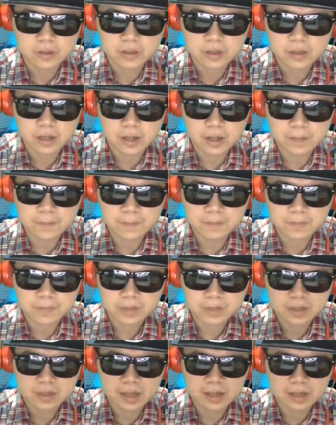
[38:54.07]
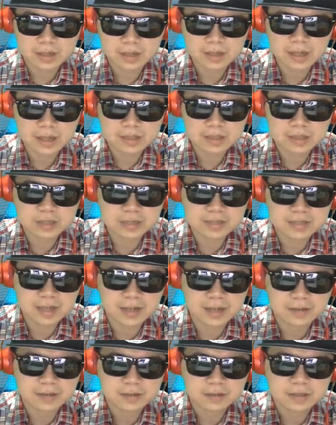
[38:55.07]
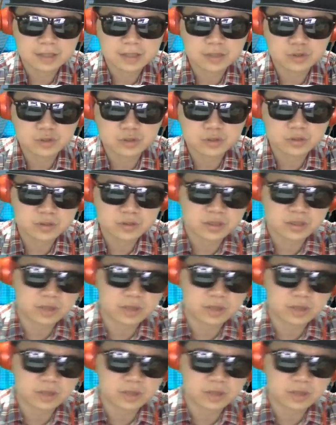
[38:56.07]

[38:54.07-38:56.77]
好。那跟大家讲一下，第一局小